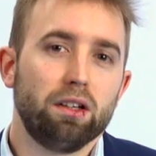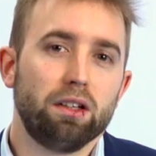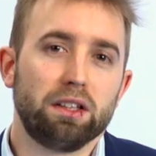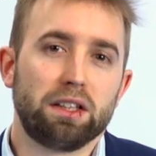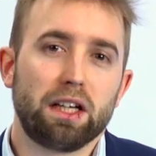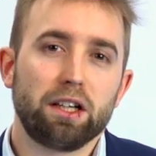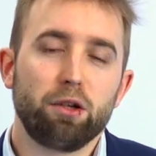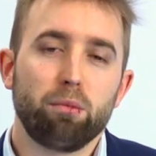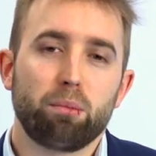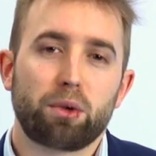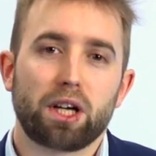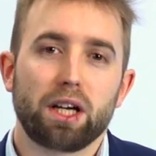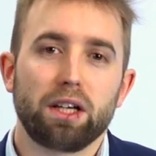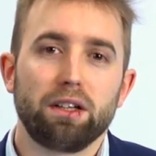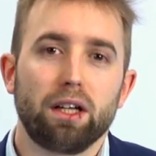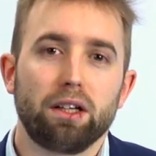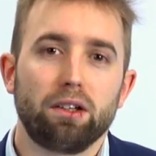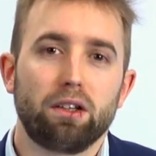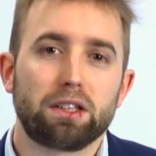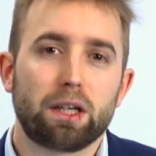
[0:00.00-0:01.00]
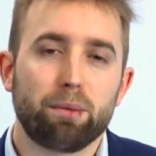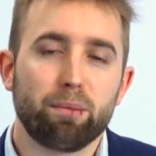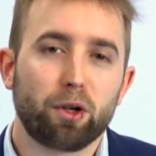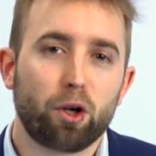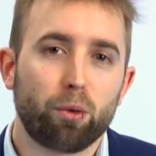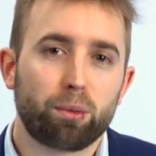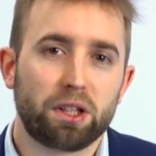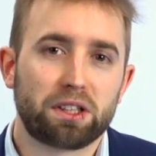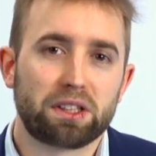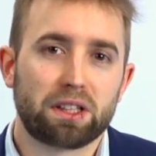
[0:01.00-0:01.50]
Zanim przejdę do
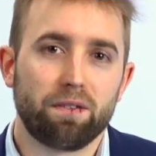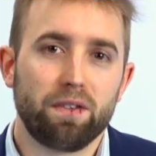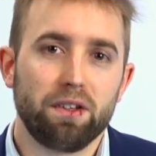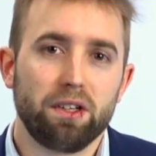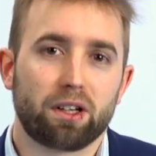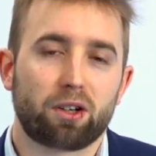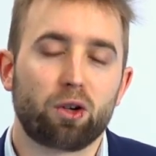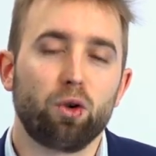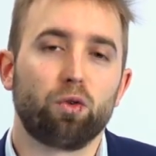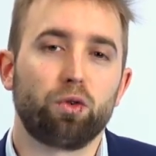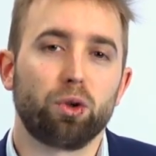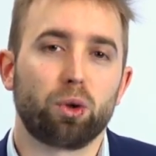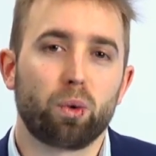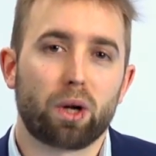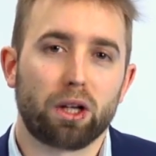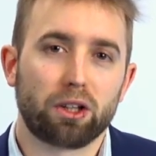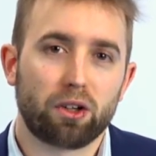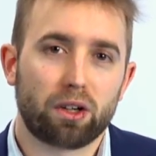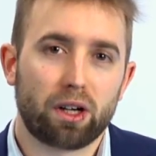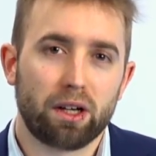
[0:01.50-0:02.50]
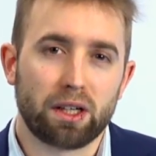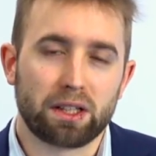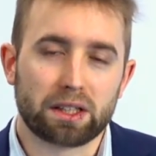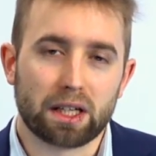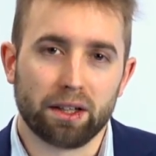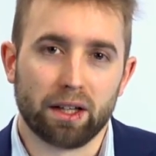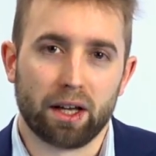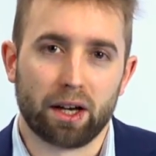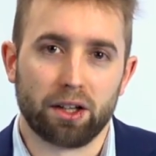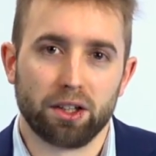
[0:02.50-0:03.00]
samego przedstawienia konfiguratora
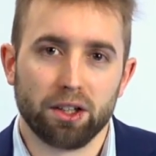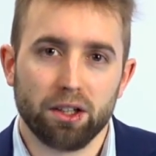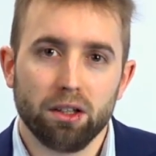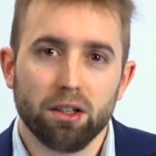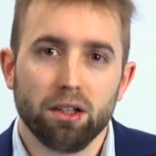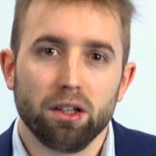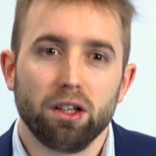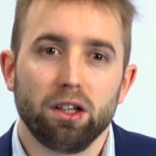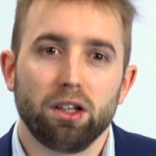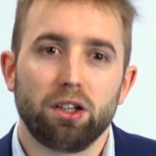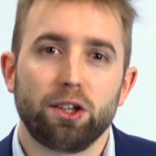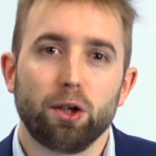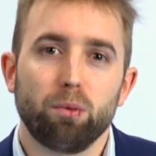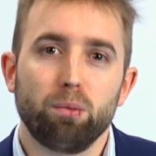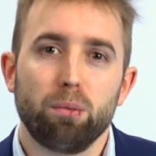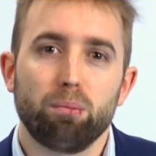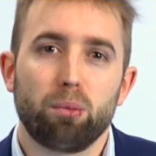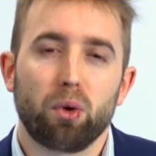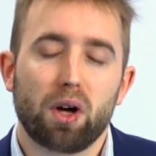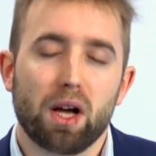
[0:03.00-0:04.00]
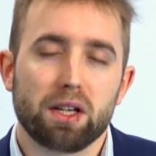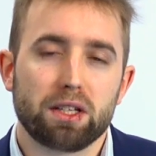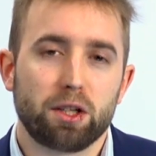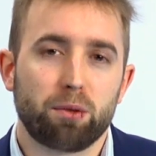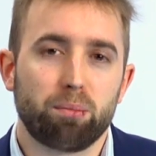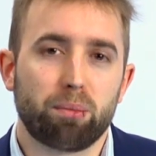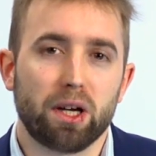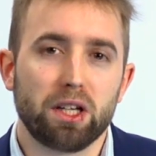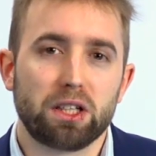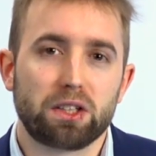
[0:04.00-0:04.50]
X-Energy, chciałbym
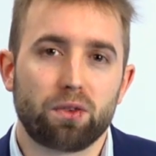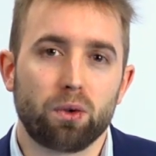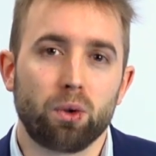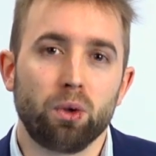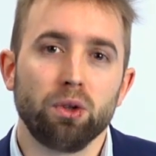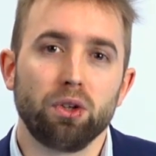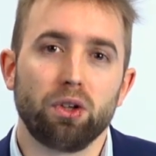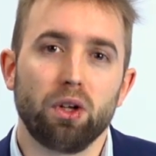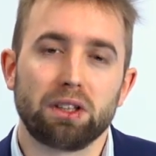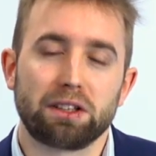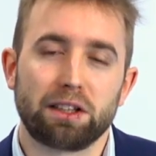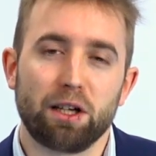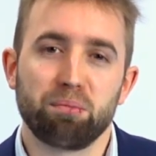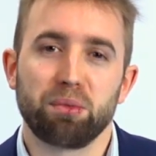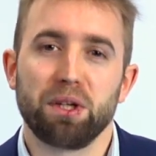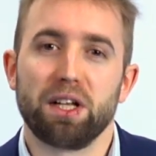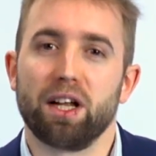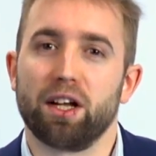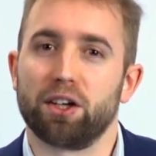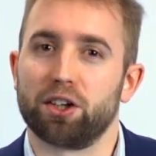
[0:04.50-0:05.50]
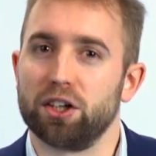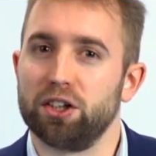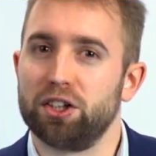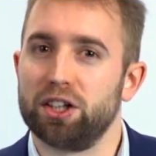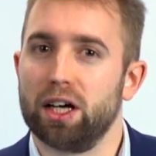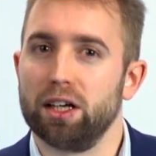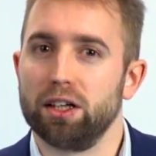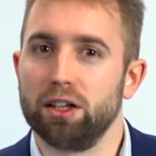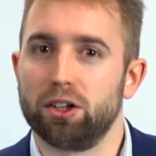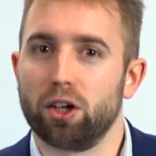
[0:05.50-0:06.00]
pokazać Państwu dostępne
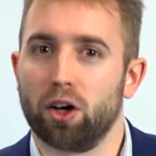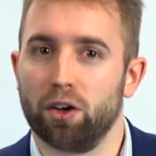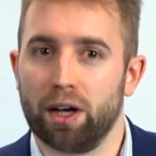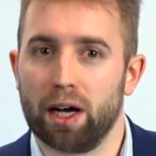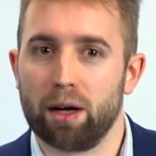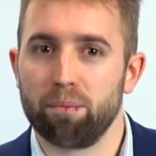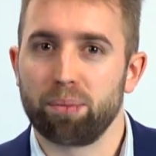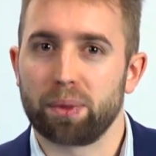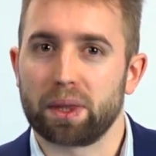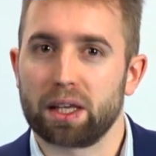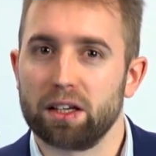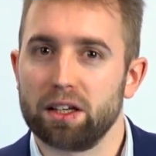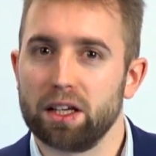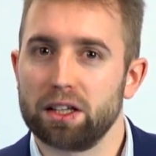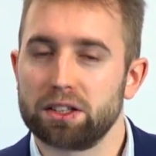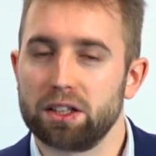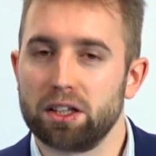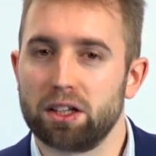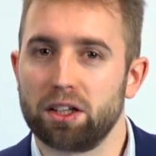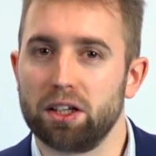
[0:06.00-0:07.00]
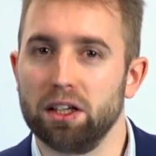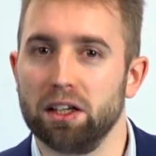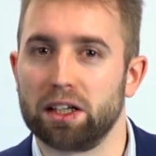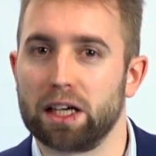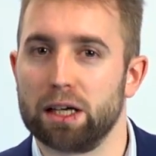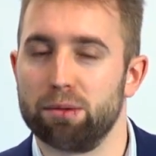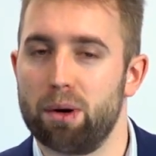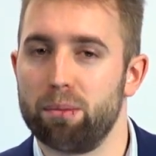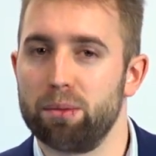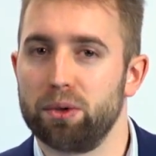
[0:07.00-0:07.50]
narzędzia Itona. Jest ich
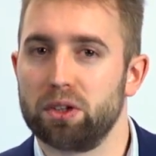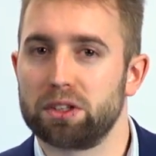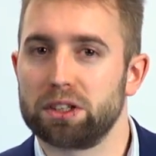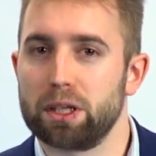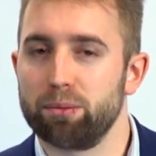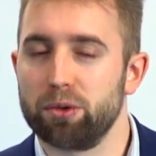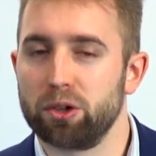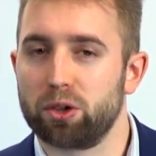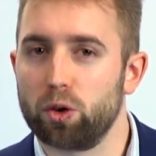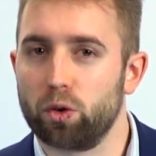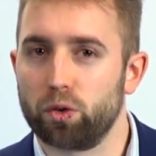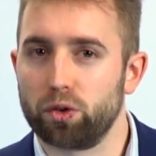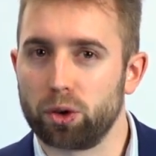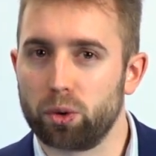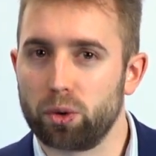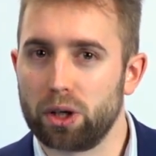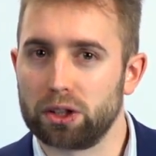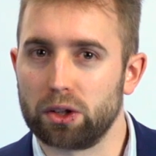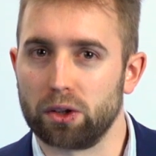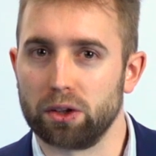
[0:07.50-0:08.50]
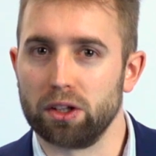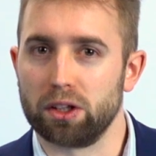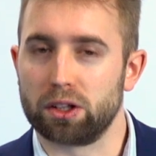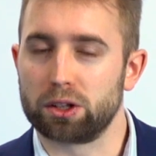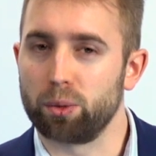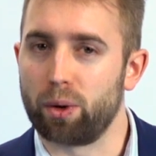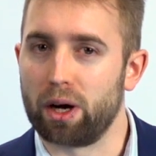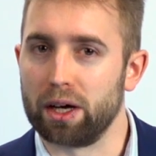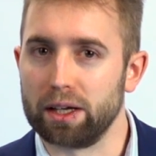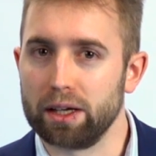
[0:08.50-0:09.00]
kilka. Mamy dostępny konfigurator
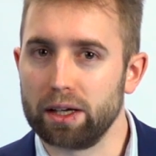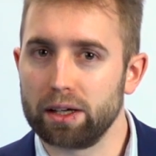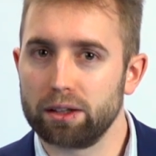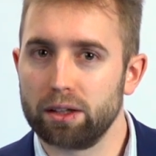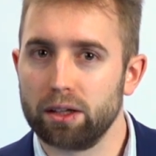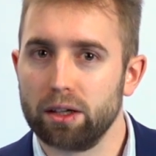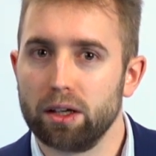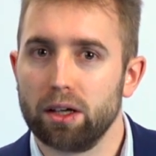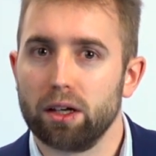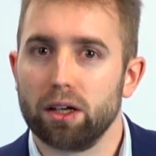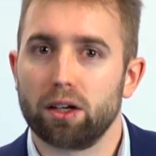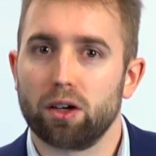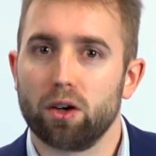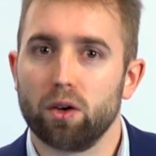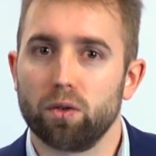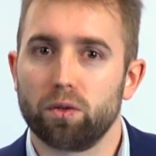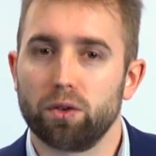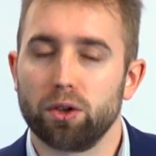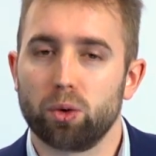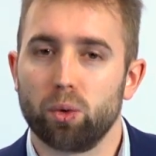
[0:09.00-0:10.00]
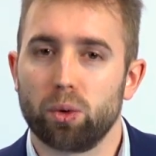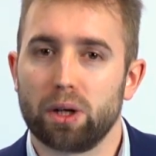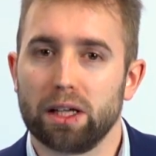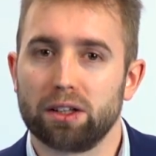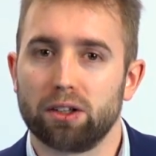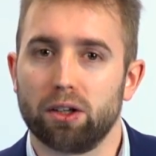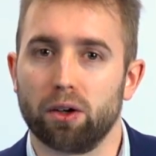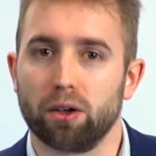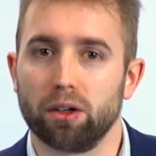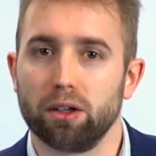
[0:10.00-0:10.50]
X-Wired,
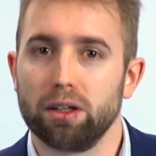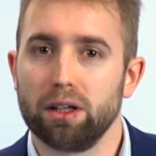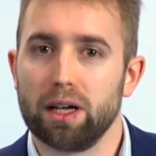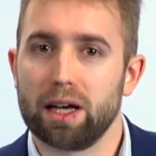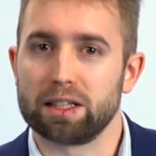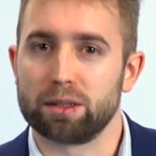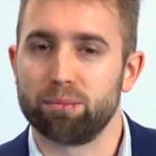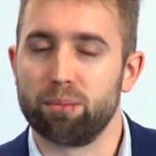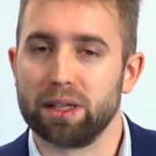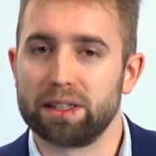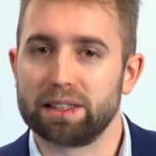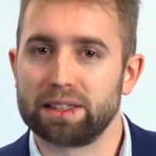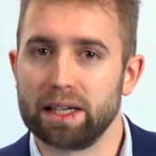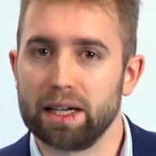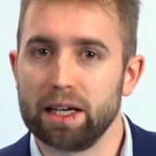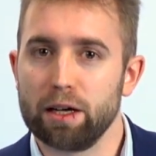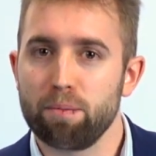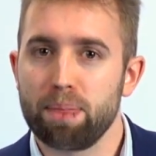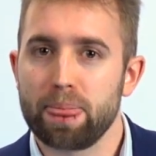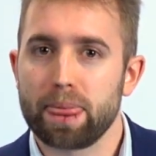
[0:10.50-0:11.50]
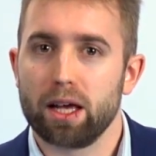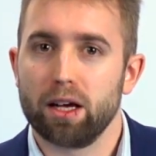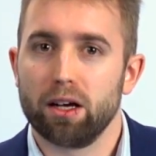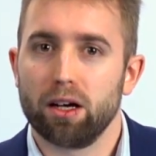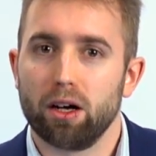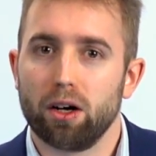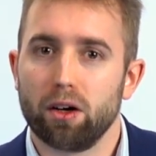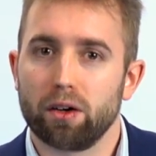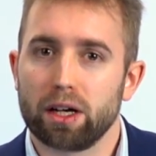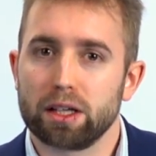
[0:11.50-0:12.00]
konfigurator SBC,
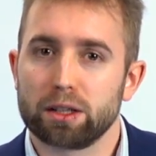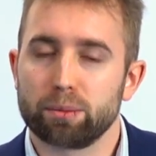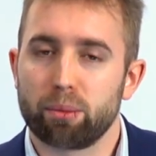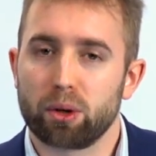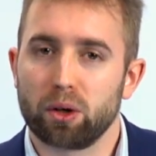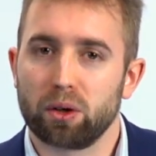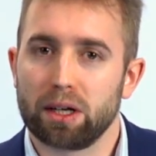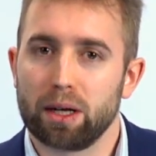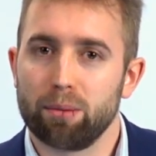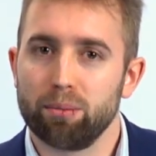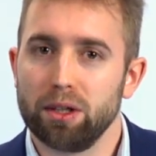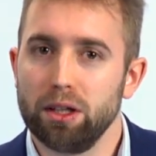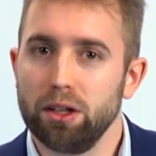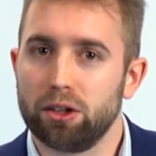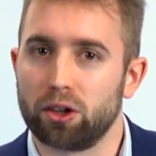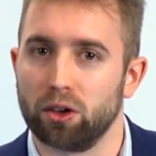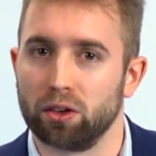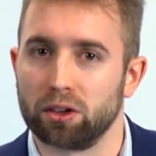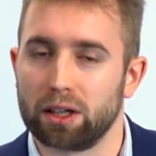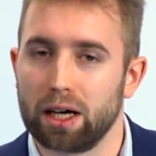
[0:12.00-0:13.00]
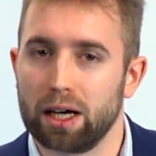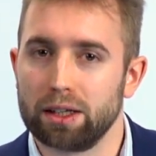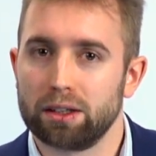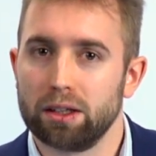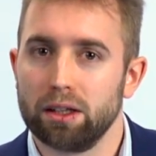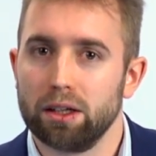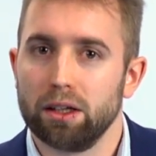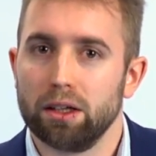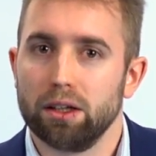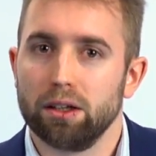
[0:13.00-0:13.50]
oraz program
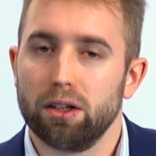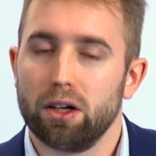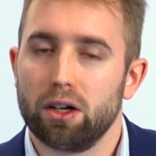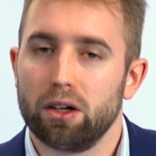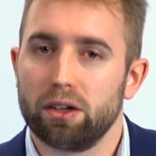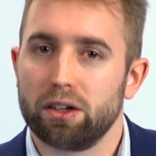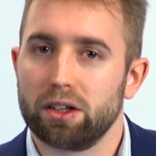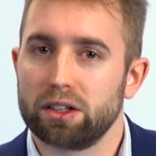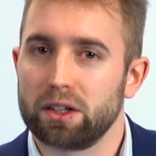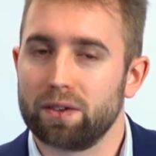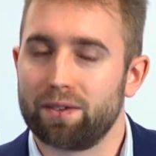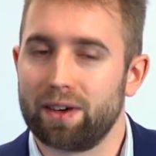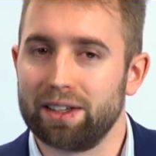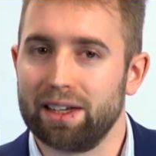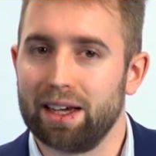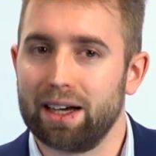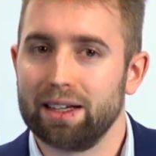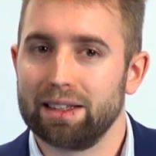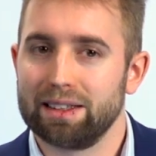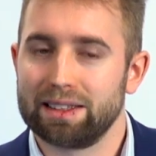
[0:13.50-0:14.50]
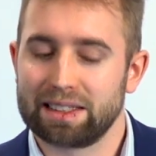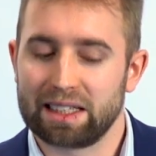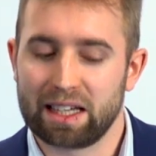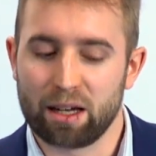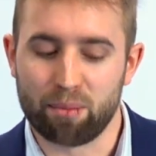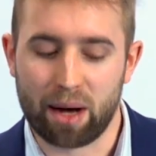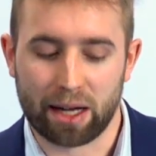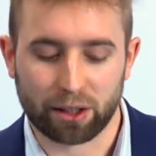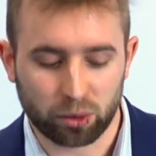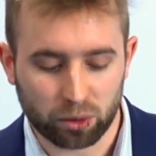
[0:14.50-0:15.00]
EtonCAD do rysowania schematu.